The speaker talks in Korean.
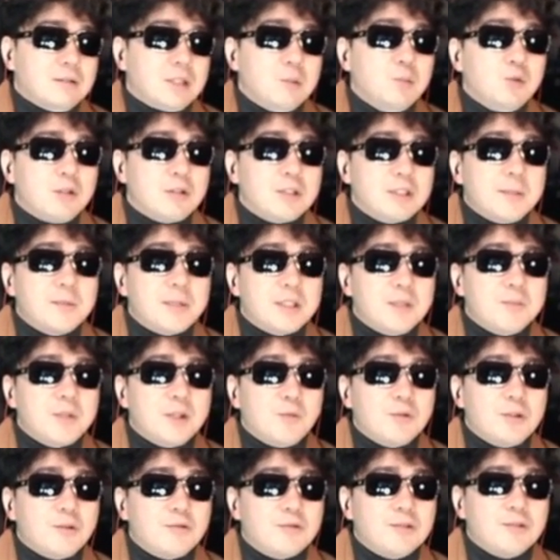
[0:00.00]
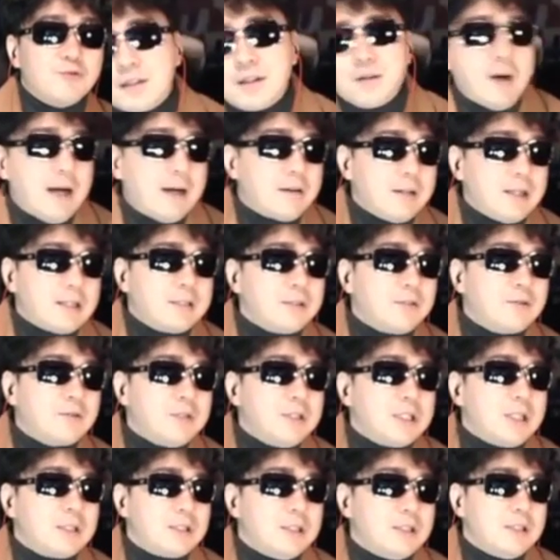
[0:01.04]
김무성이 참다 못하고 그러니까 과거에 그것도
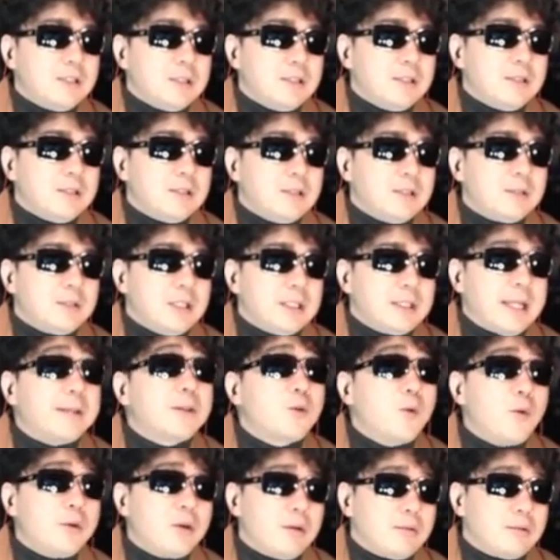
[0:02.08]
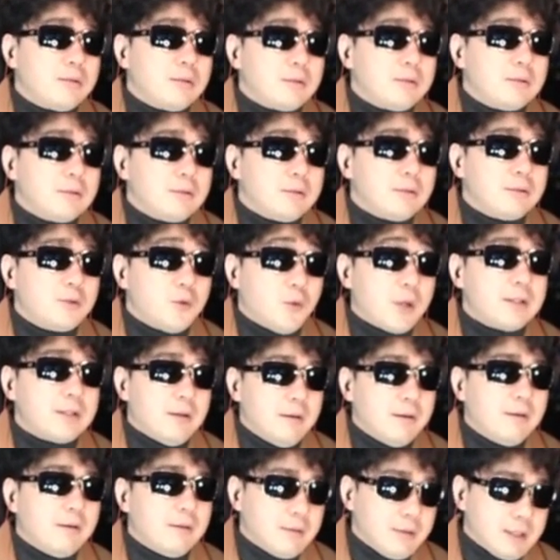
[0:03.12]
이제 그 대통령
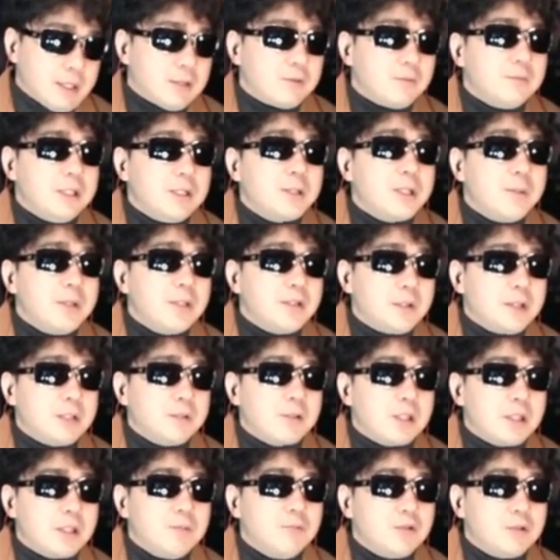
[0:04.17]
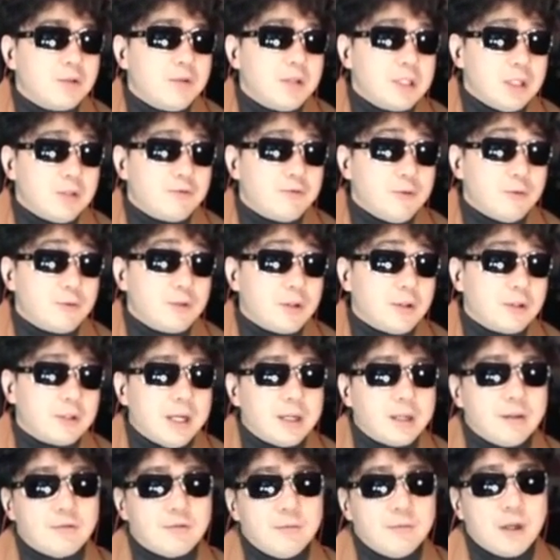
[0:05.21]
쪽에서 이렇게 좀 입김이 들어가다 보니까 김무성이 굉장히
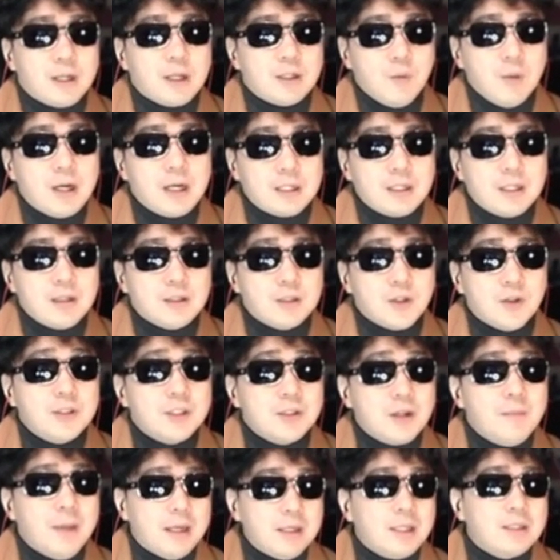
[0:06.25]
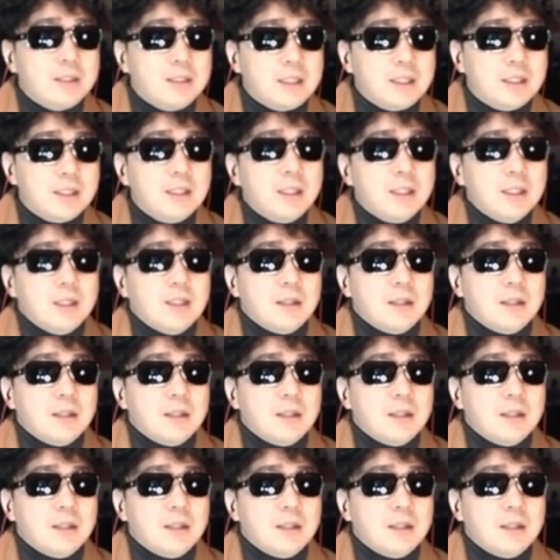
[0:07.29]
굴욕적이었다 이랬고 뭐 얘가 도망갔다 이렇게 전체적인 맥락은 이제